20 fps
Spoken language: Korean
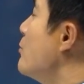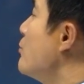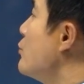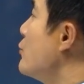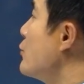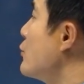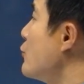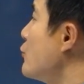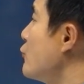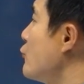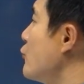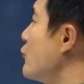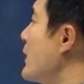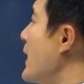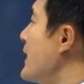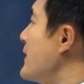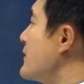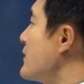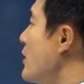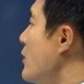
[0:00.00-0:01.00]

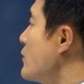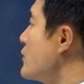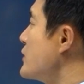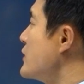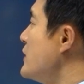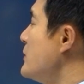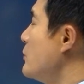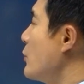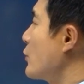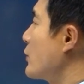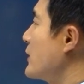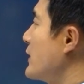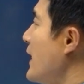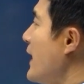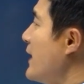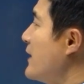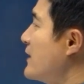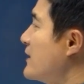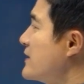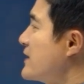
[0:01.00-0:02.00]
뾰루퉁한 성질
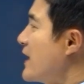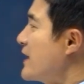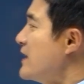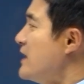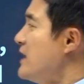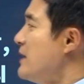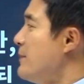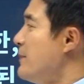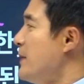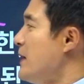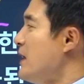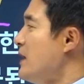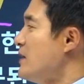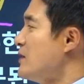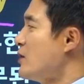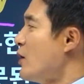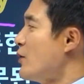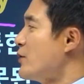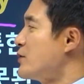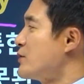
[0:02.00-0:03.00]
못된 자 입이
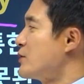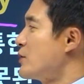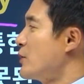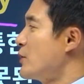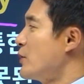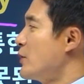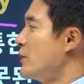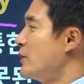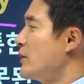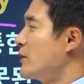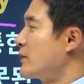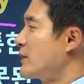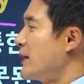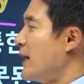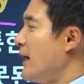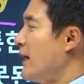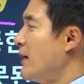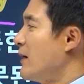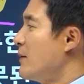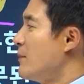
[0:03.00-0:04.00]
섰어요
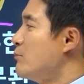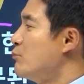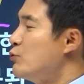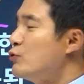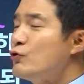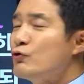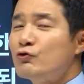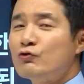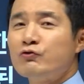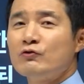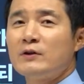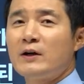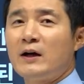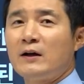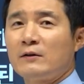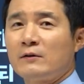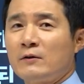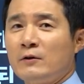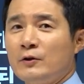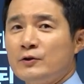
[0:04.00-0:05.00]
이렇게
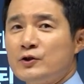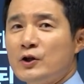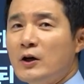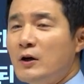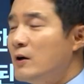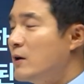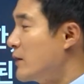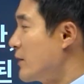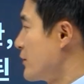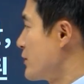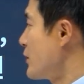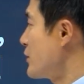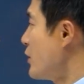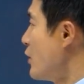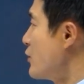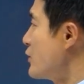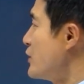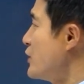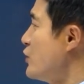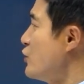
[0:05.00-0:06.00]
뾰루퉁한 거죠. 그래서
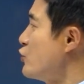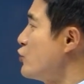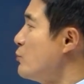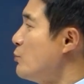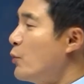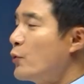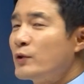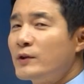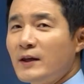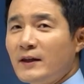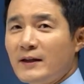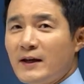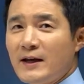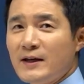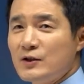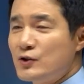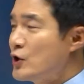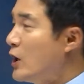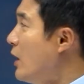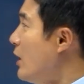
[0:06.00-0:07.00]
성질이 좀 못된
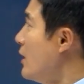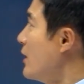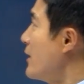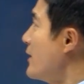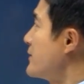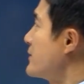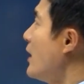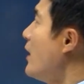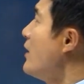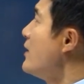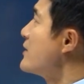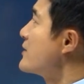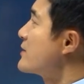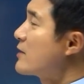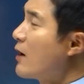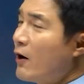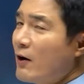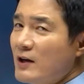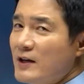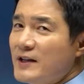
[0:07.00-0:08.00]
아이죠. 그래서
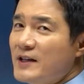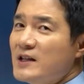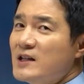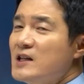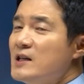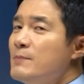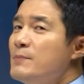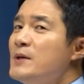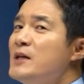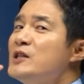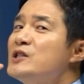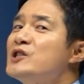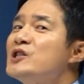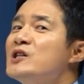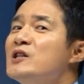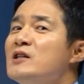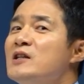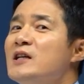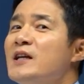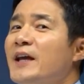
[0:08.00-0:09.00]
설리 입이
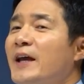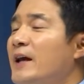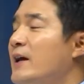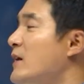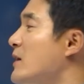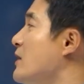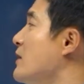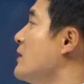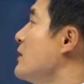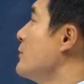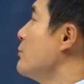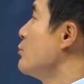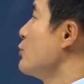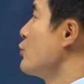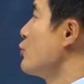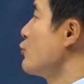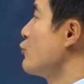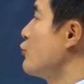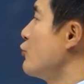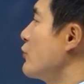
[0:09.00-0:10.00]
슬리
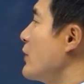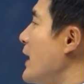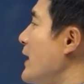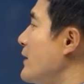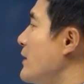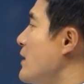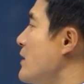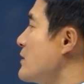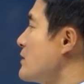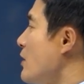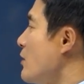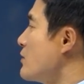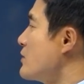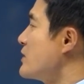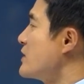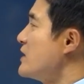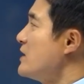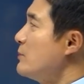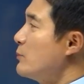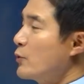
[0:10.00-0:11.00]
뾰루퉁한
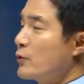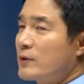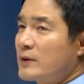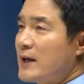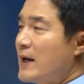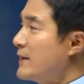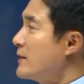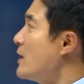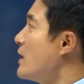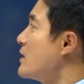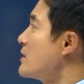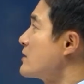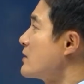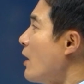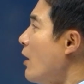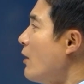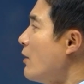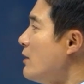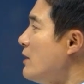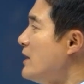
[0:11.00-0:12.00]
성질 못된
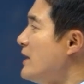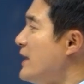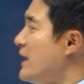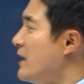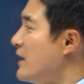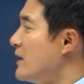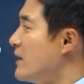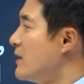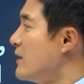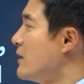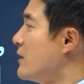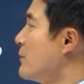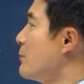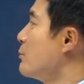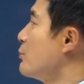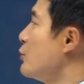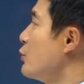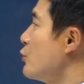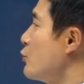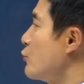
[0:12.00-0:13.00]
설리
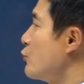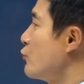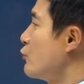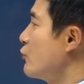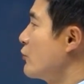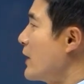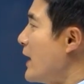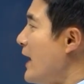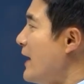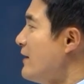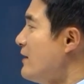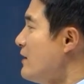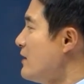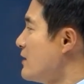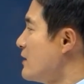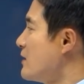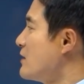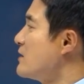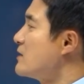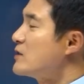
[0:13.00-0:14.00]
뾰루퉁한
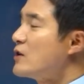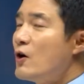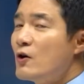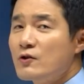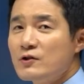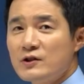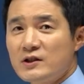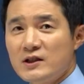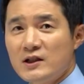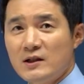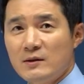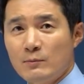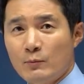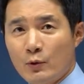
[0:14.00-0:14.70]
성질